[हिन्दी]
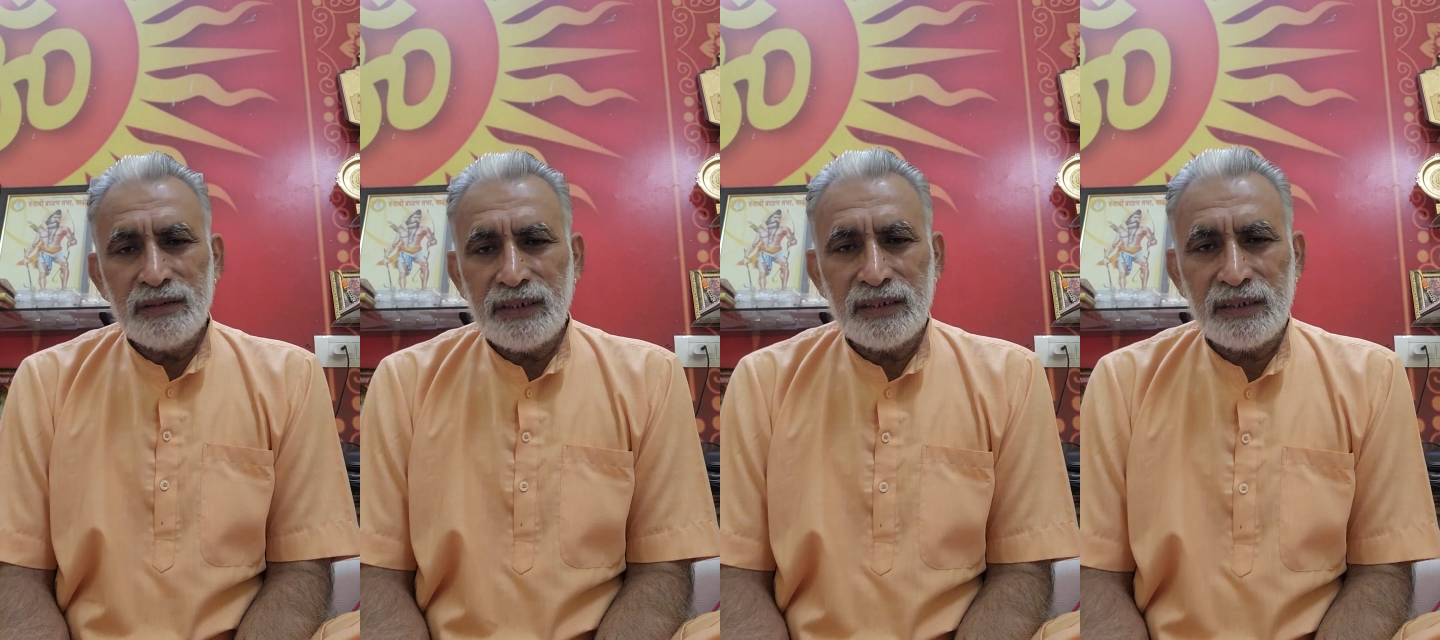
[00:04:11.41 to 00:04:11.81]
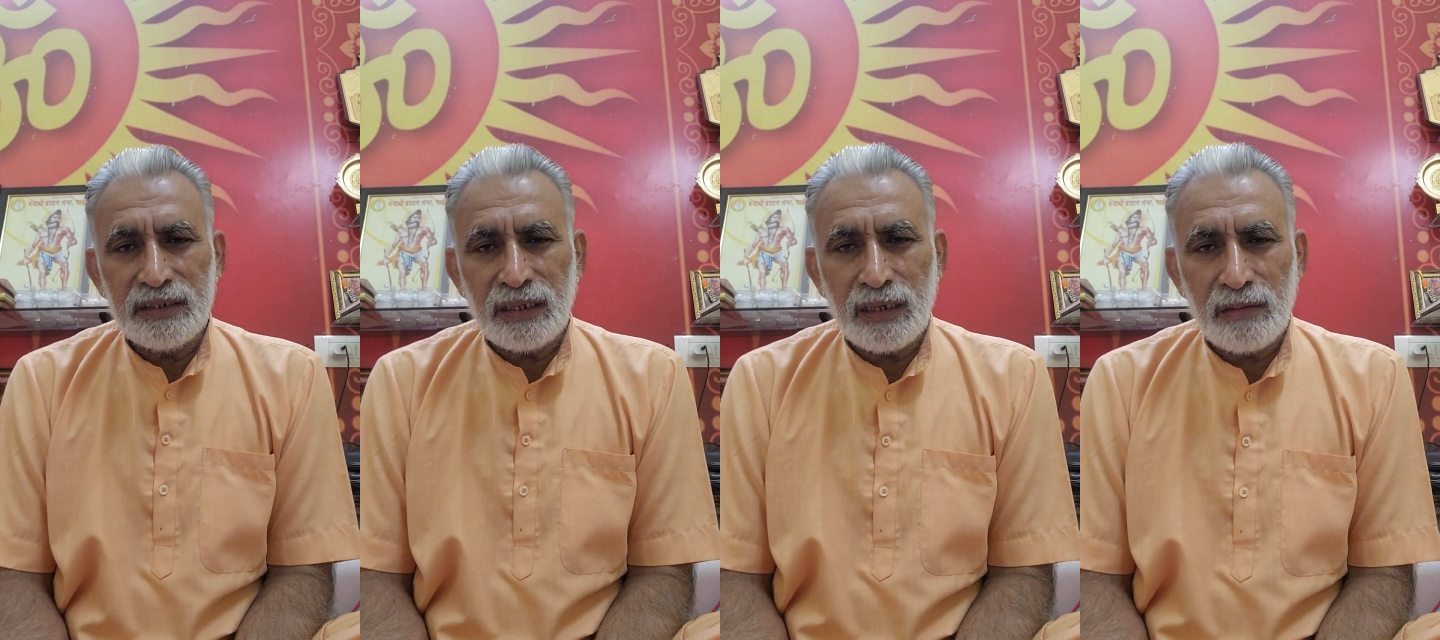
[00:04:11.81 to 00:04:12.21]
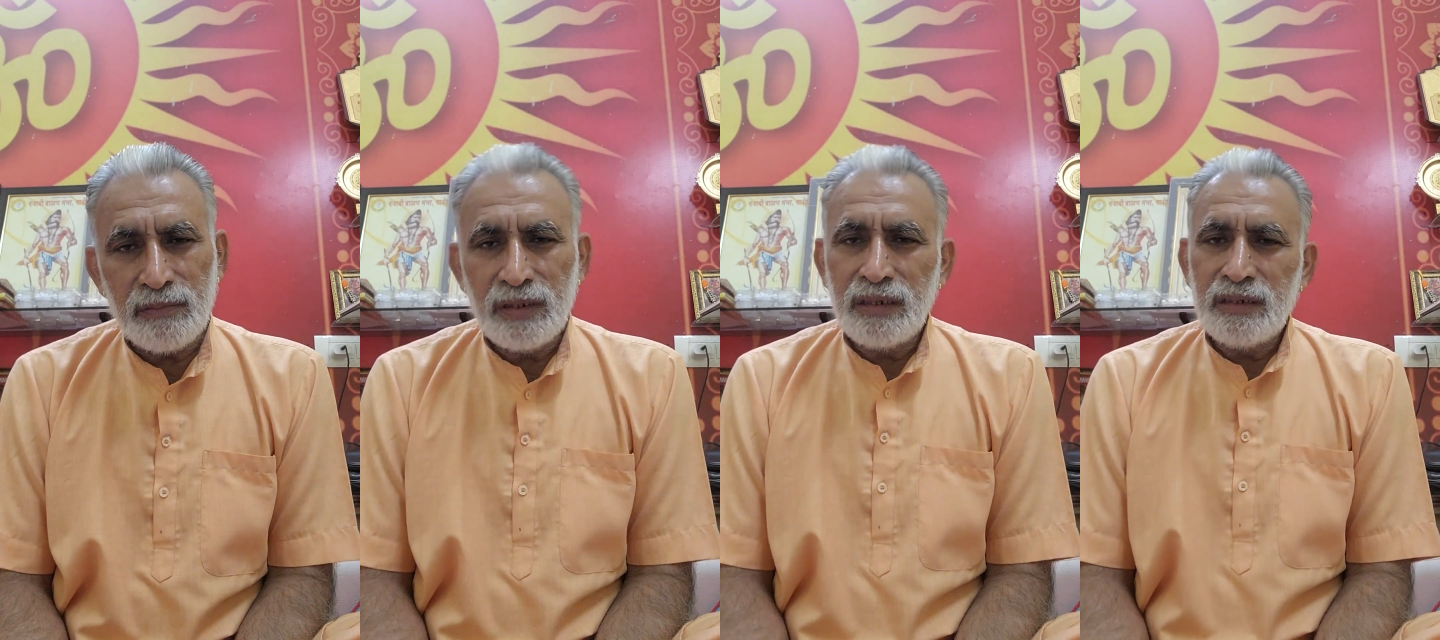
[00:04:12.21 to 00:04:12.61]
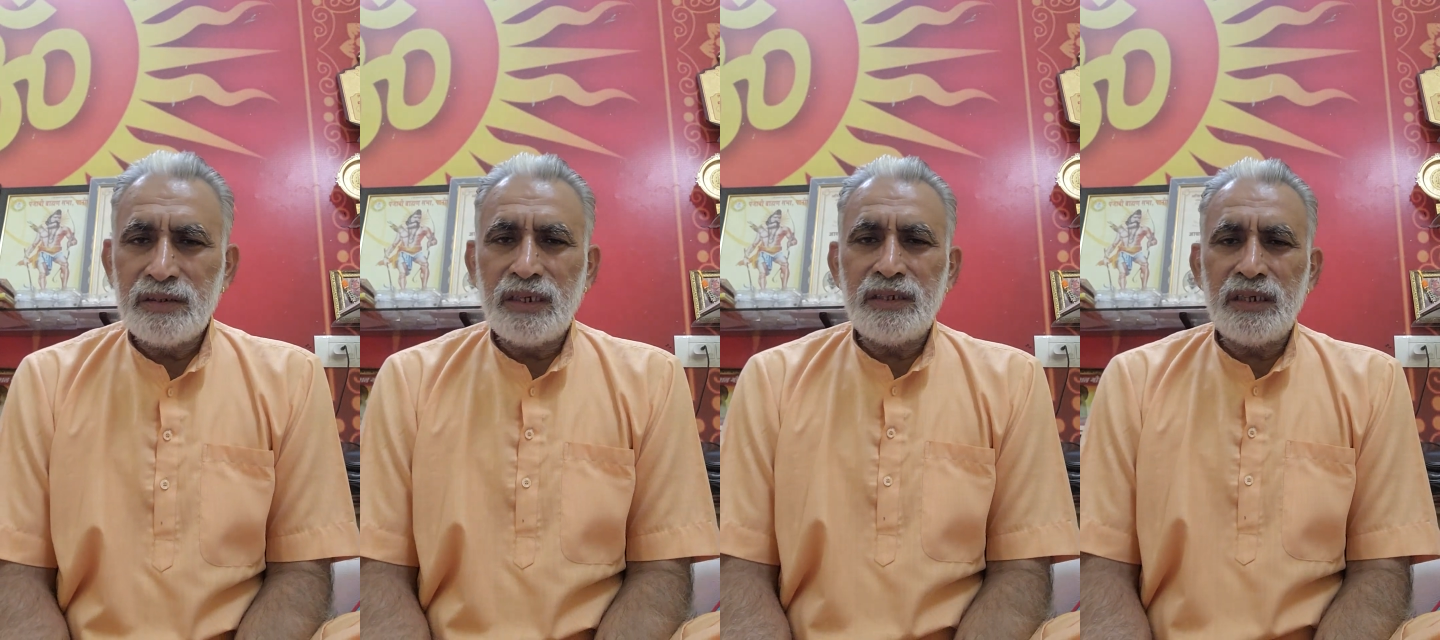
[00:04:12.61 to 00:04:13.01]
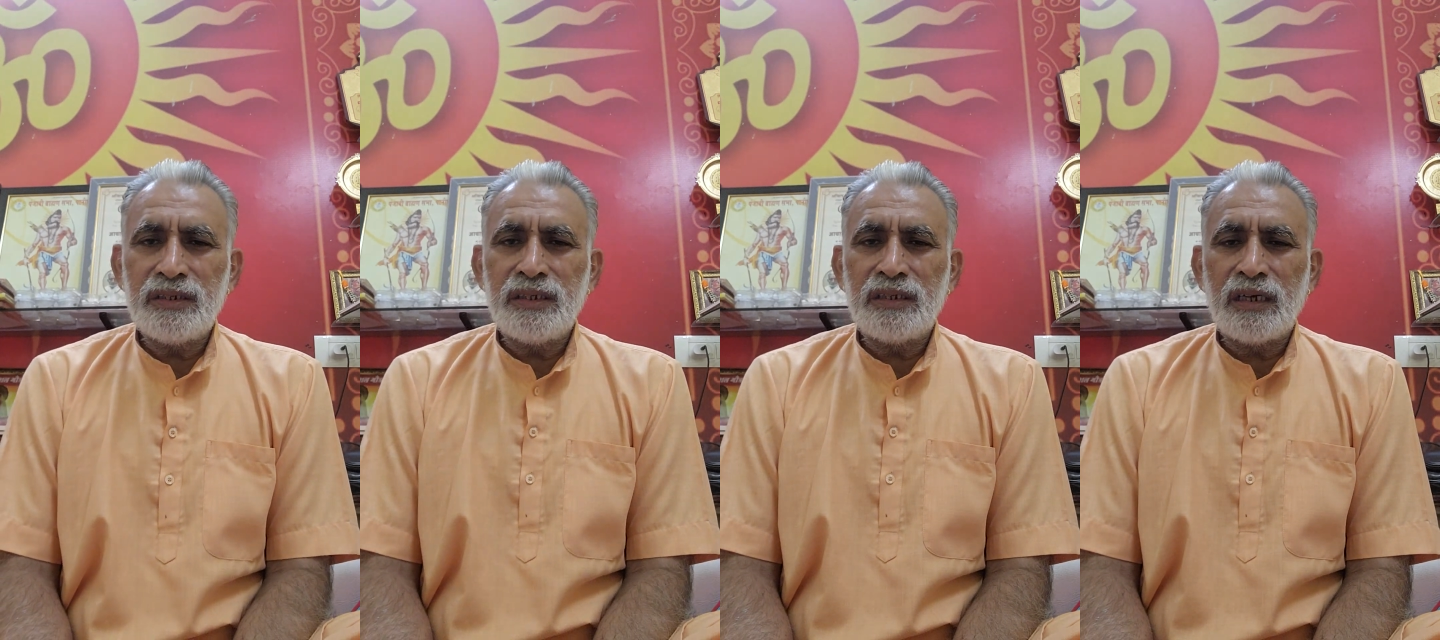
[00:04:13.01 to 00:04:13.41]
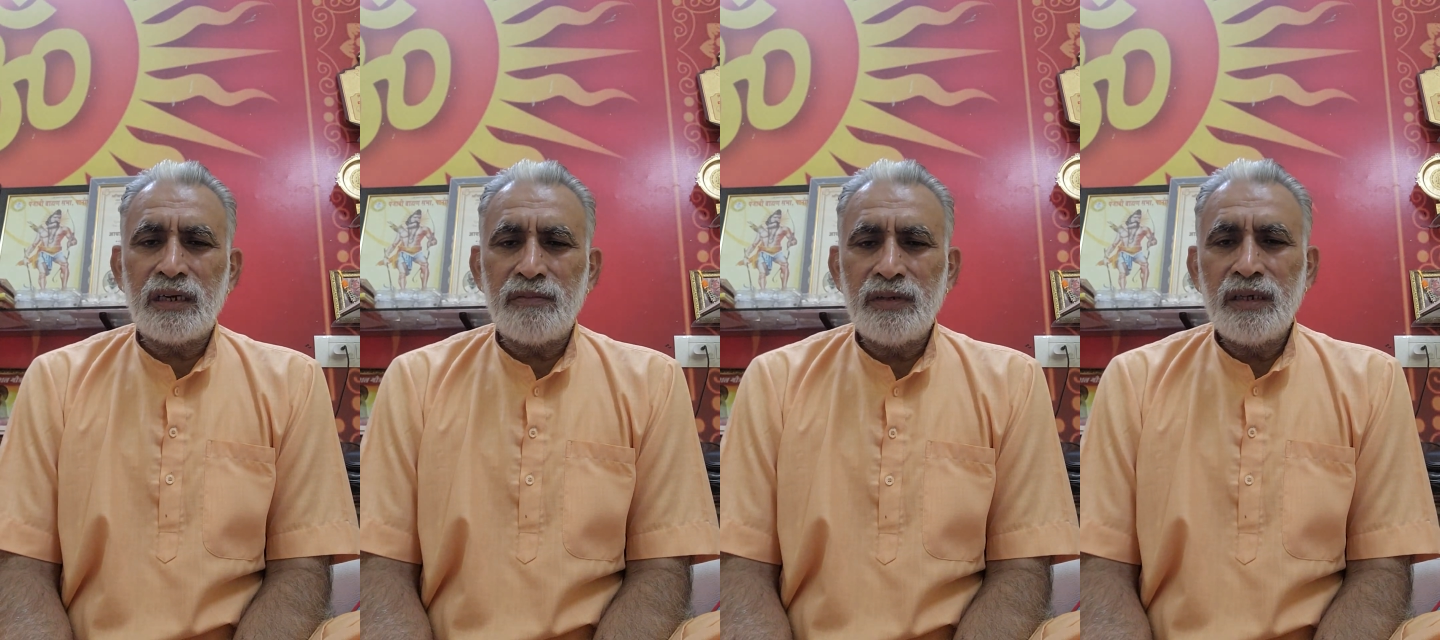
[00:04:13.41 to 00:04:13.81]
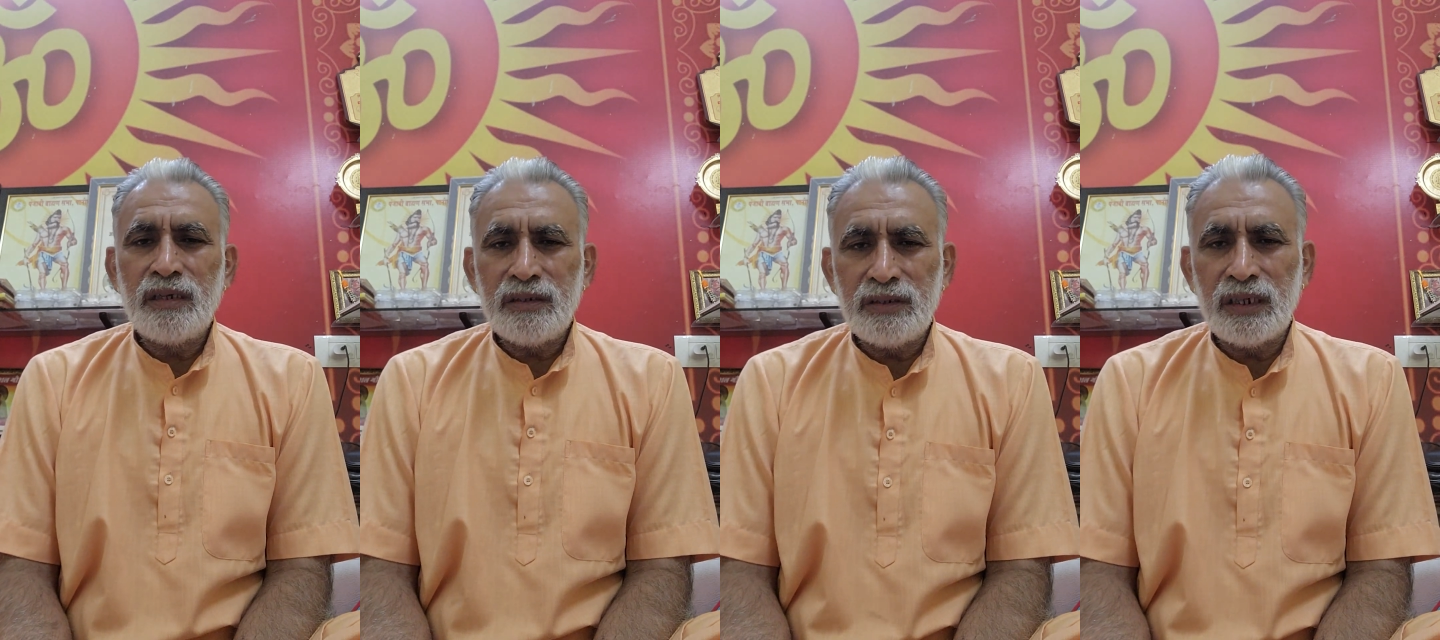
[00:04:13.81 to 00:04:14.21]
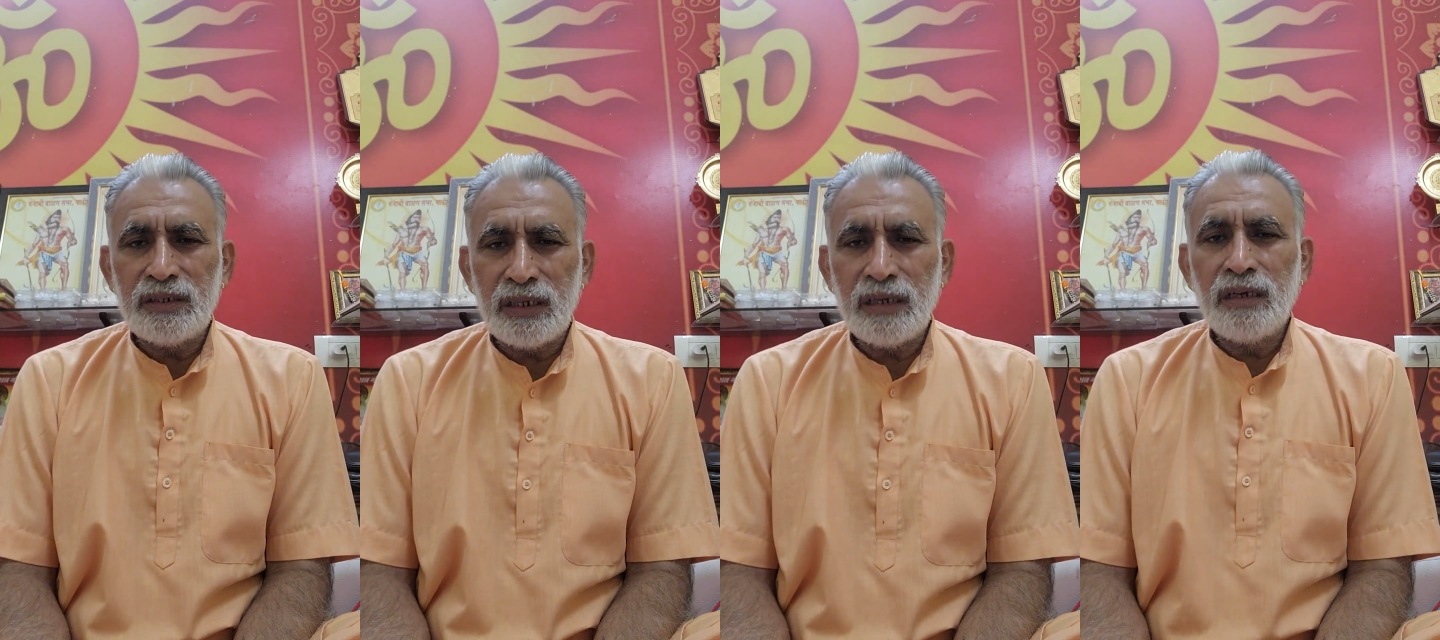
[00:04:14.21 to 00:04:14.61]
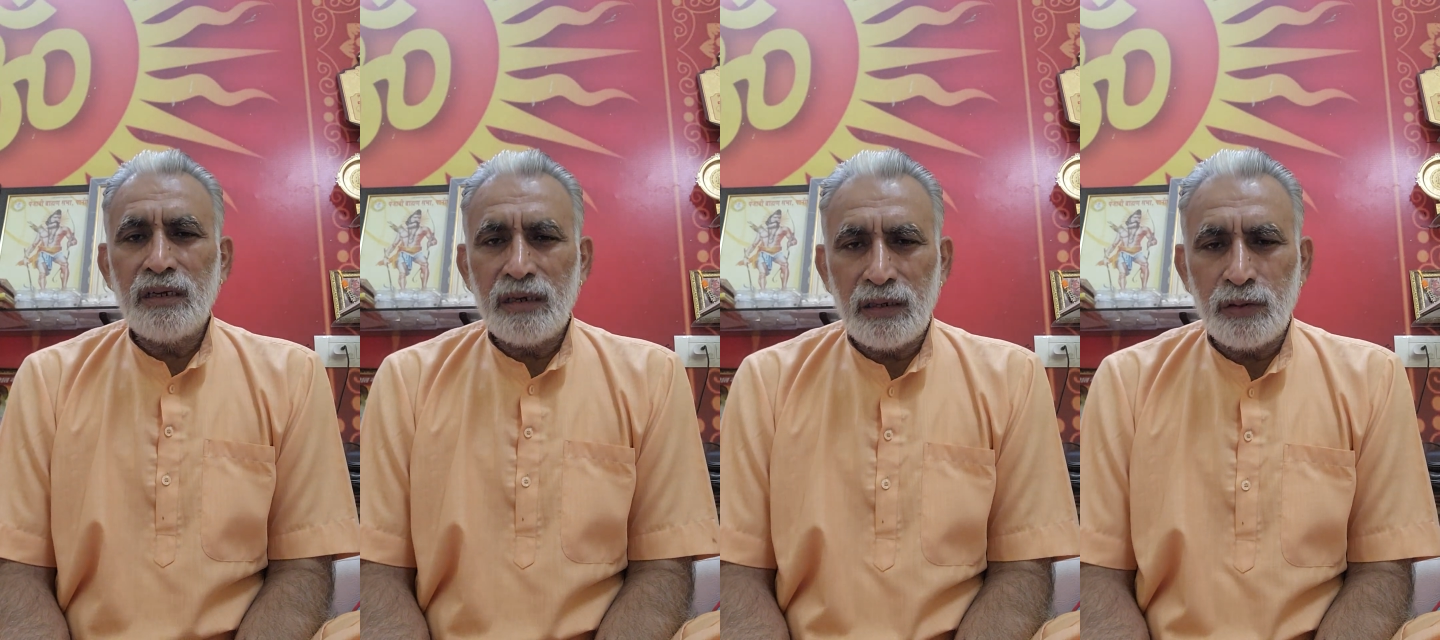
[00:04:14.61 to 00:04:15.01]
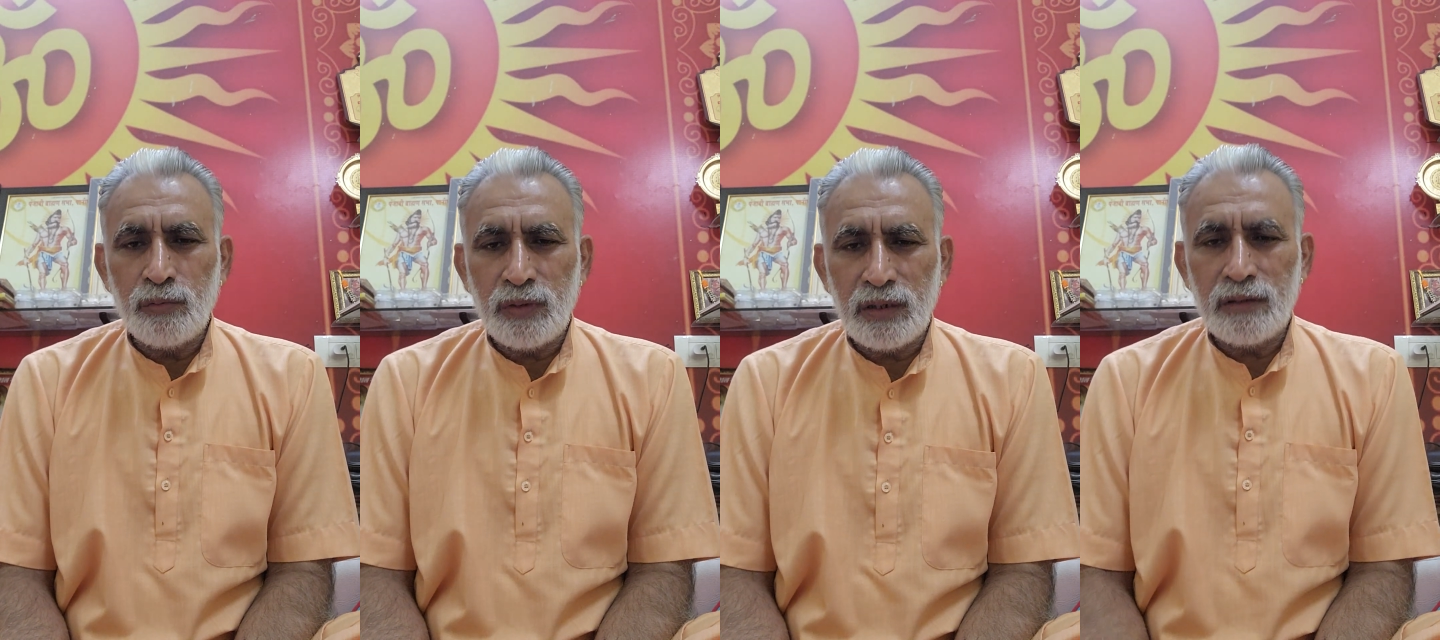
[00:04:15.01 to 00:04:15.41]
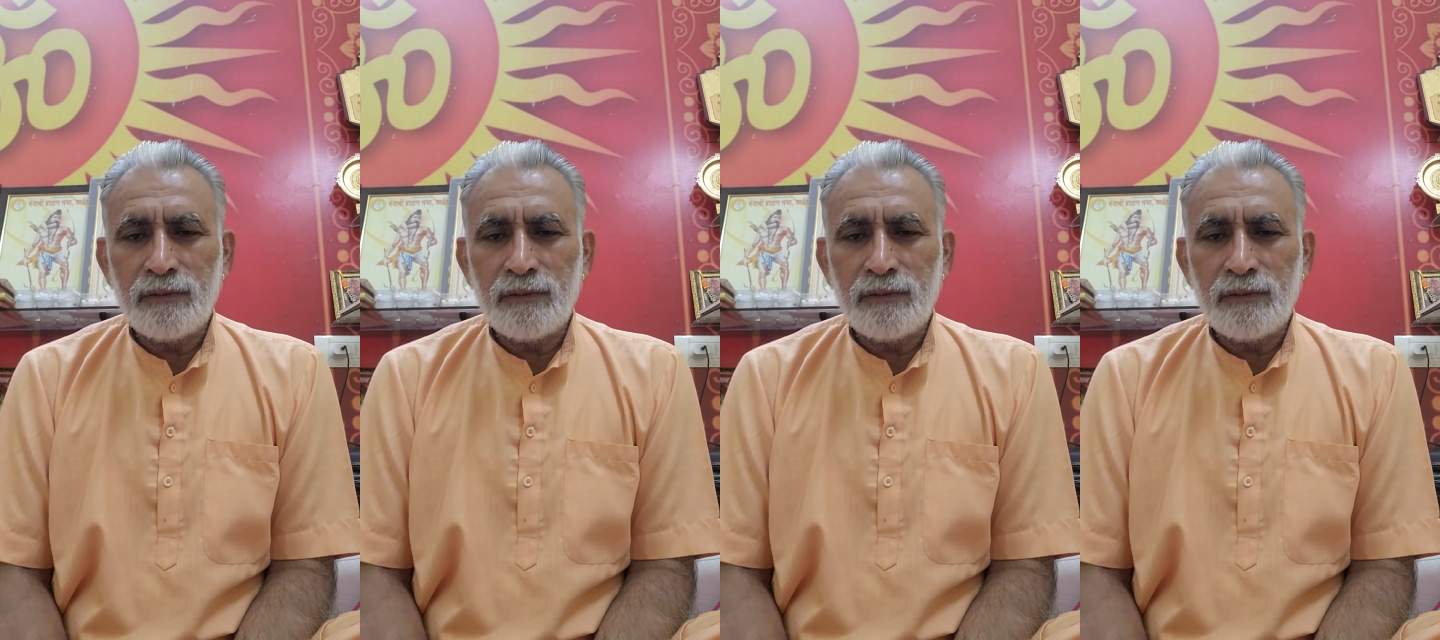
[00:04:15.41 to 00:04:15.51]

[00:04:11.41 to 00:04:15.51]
जय सीताराम जय जय सीताराम जय जय हनुमान